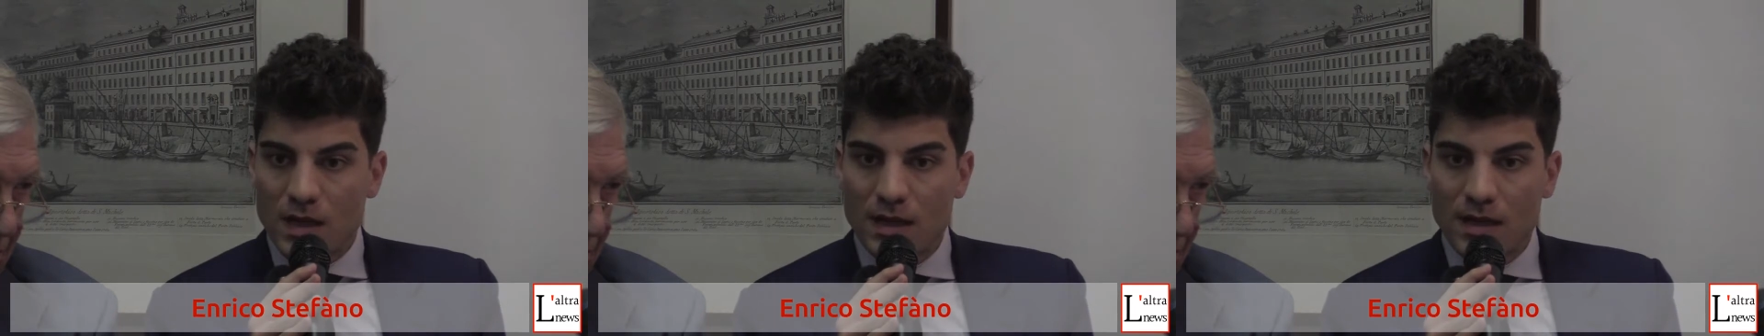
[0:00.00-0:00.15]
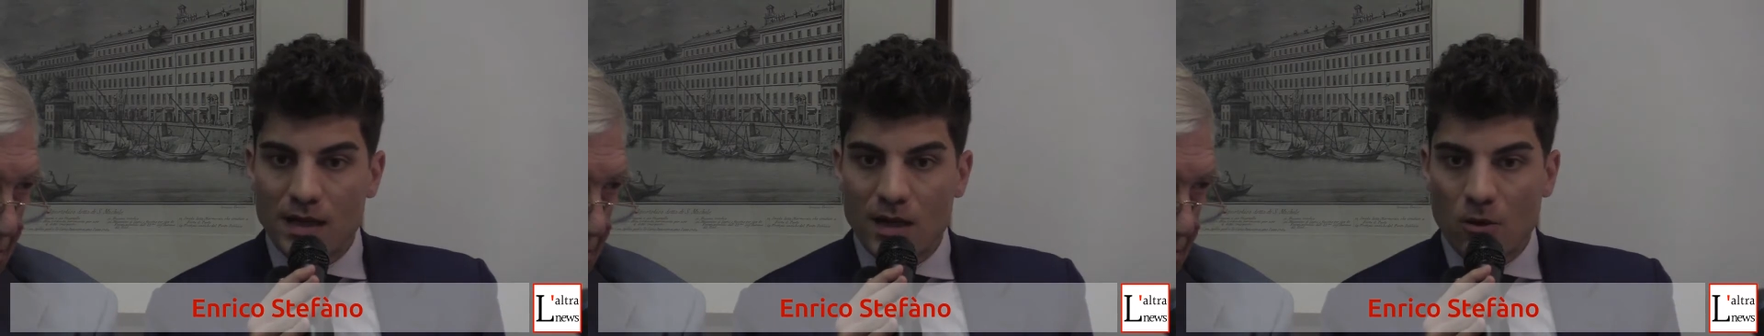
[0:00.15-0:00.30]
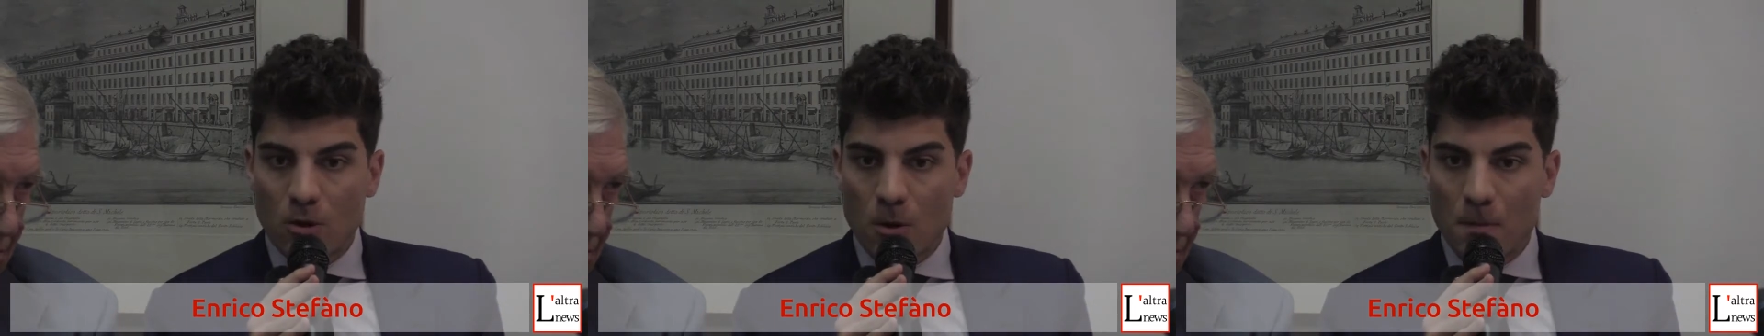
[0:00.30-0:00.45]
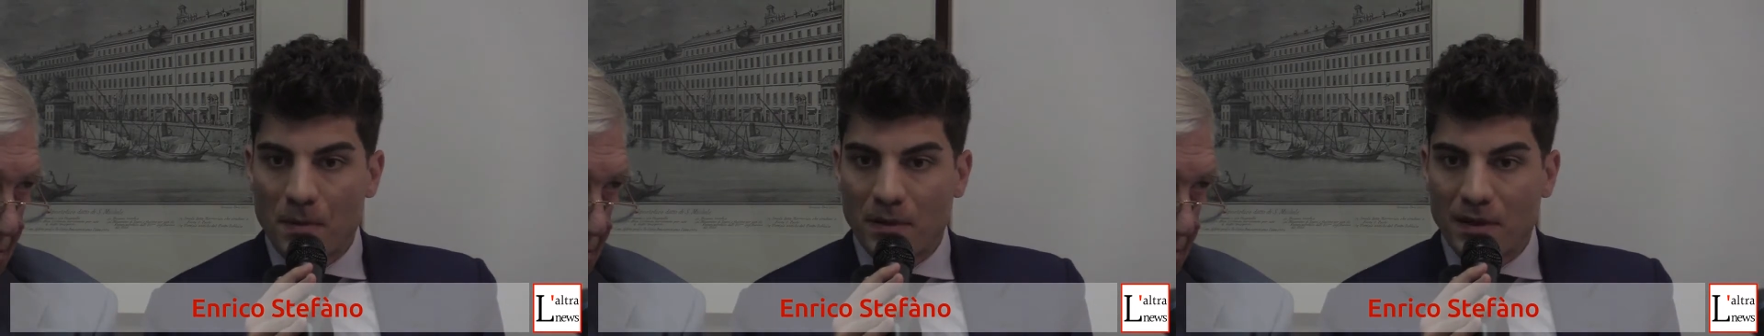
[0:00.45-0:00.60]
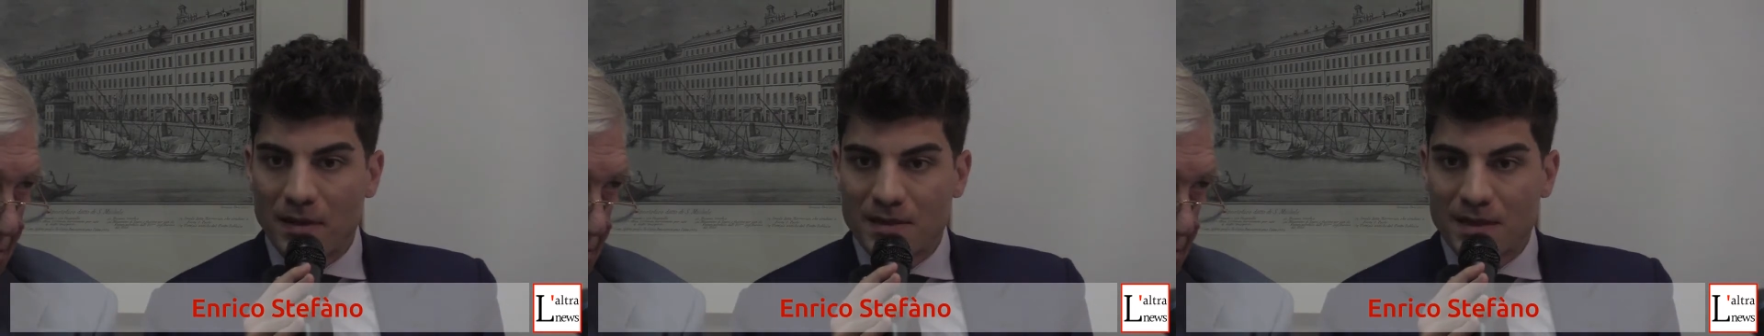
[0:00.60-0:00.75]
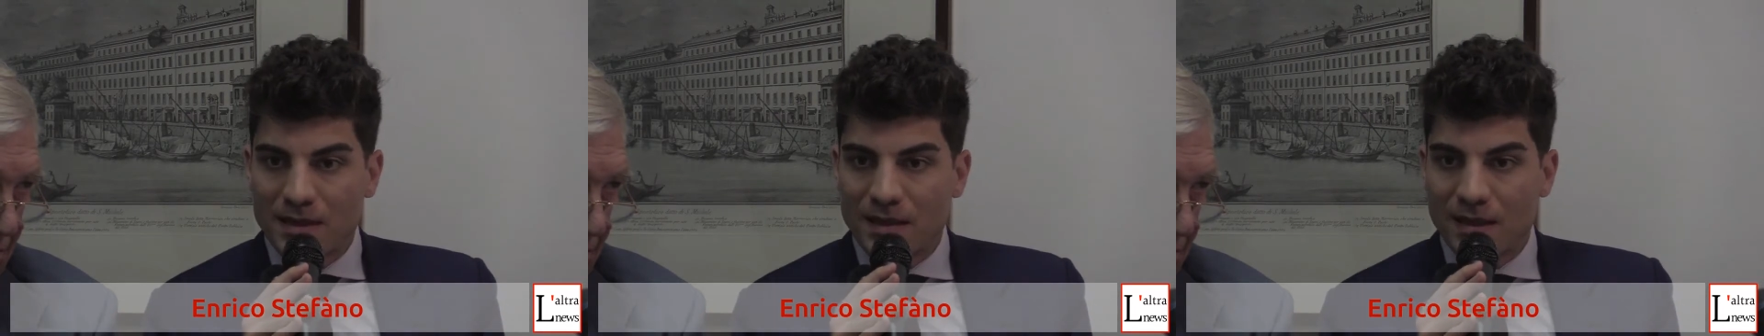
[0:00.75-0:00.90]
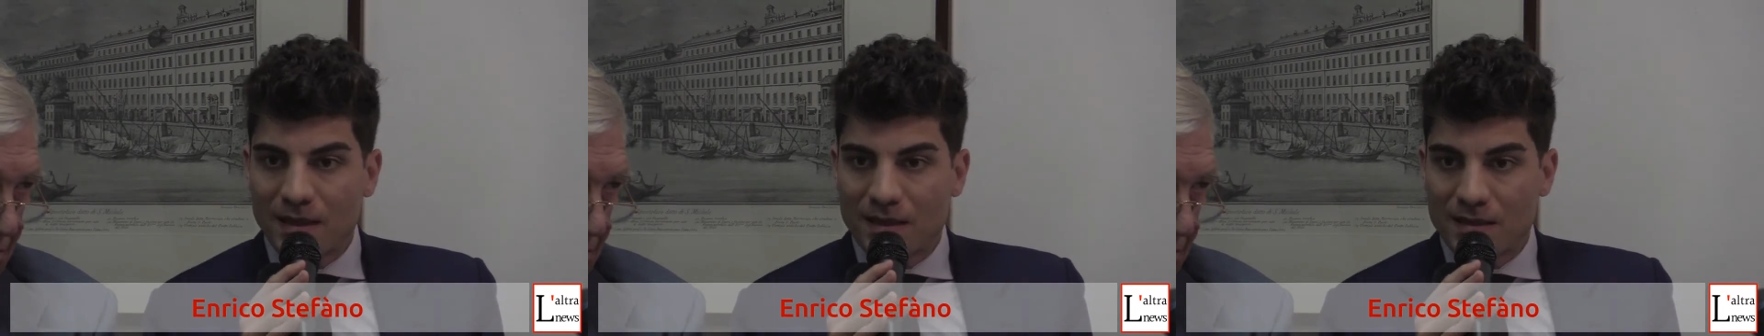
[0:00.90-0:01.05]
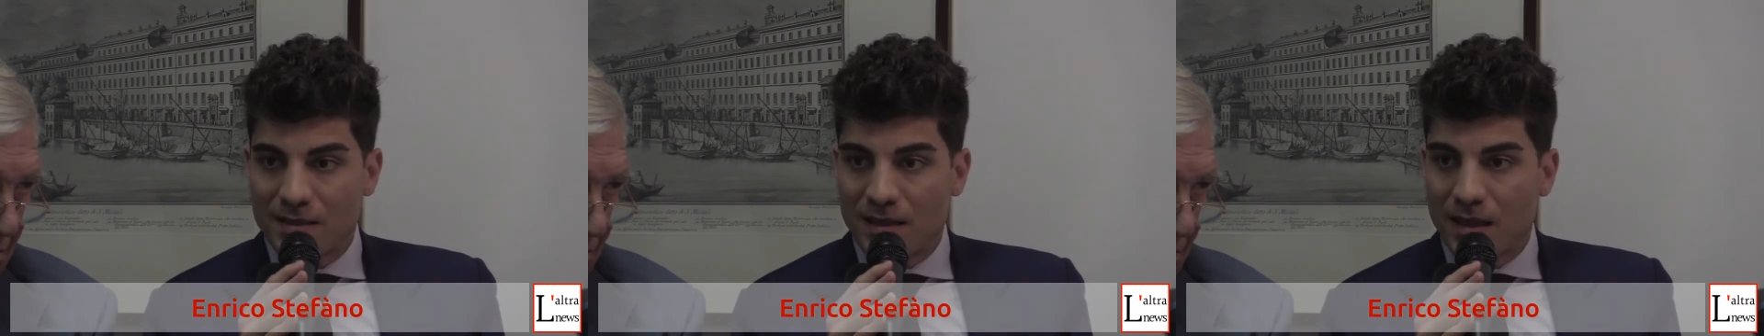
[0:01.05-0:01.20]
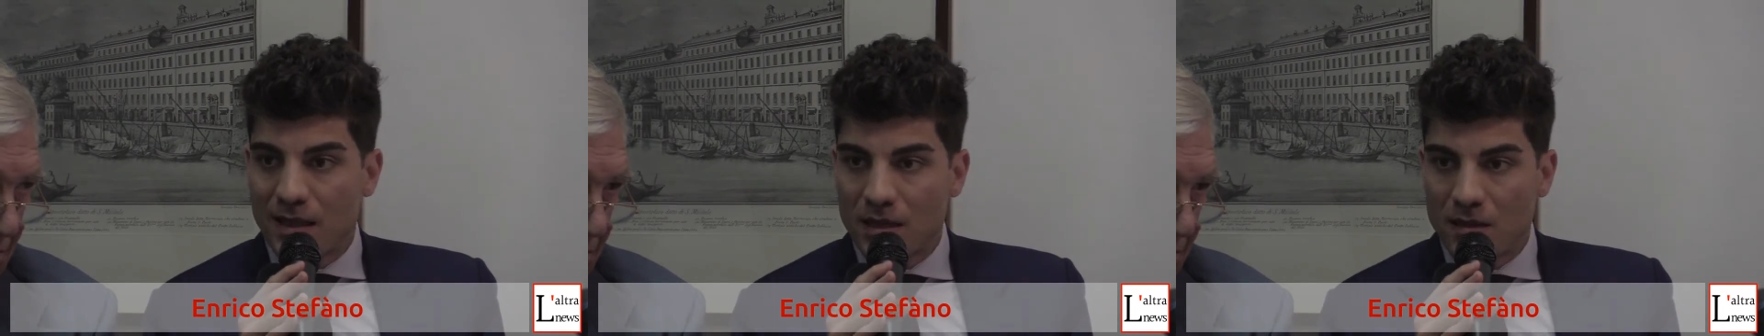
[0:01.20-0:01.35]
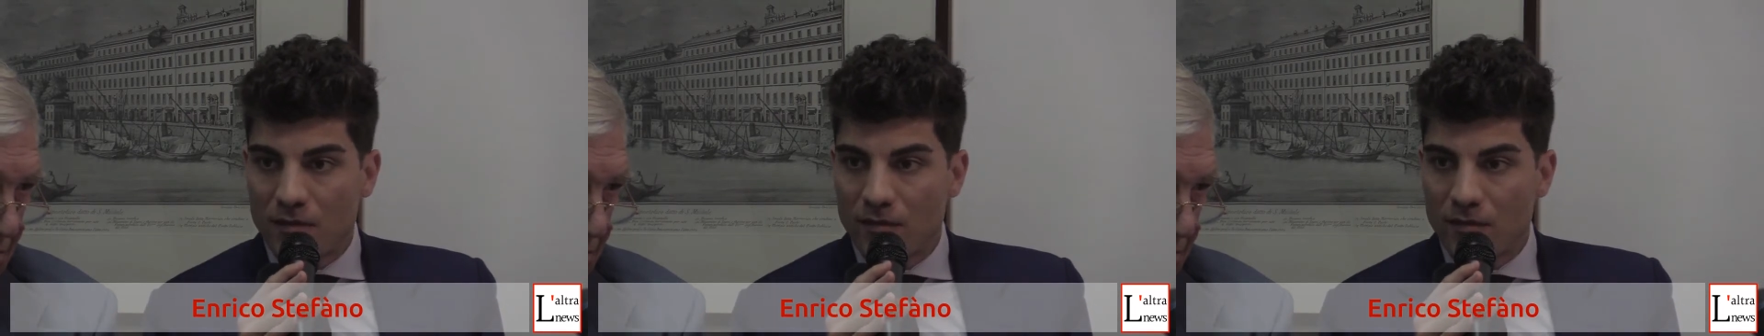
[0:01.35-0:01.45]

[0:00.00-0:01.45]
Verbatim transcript: è chiaro che poi è un'azienda che sarà in